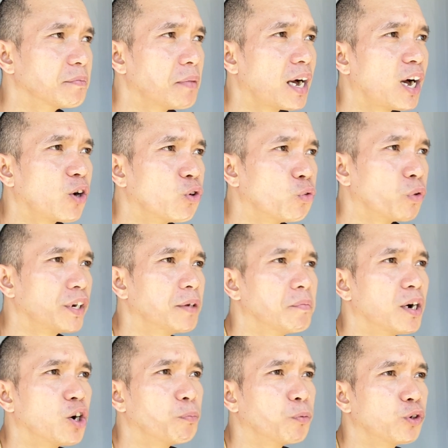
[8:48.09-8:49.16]
makakuha ng
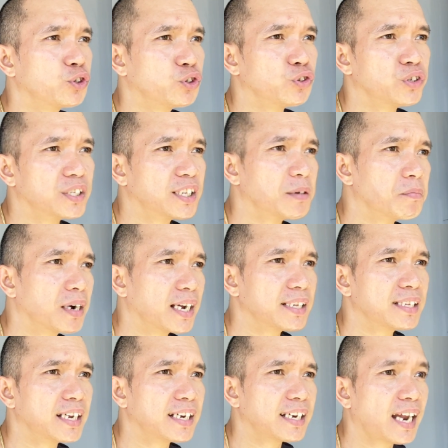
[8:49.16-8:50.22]
mga opportunity
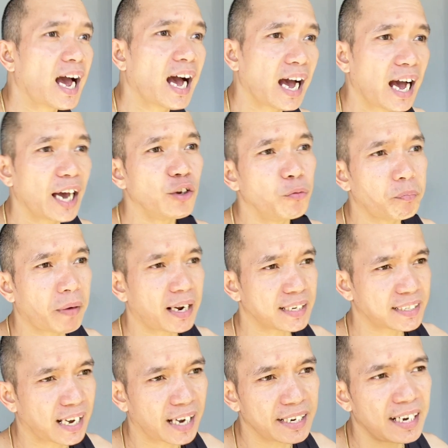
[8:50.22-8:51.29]
maganda na naaayon para
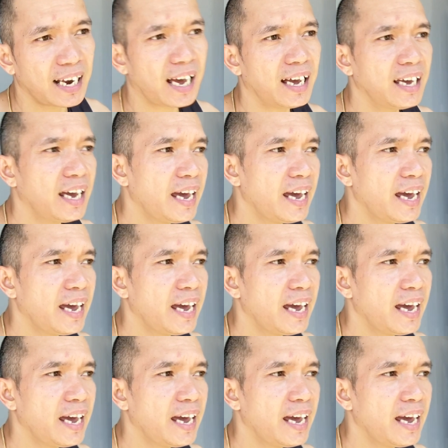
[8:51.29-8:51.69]
sa kanila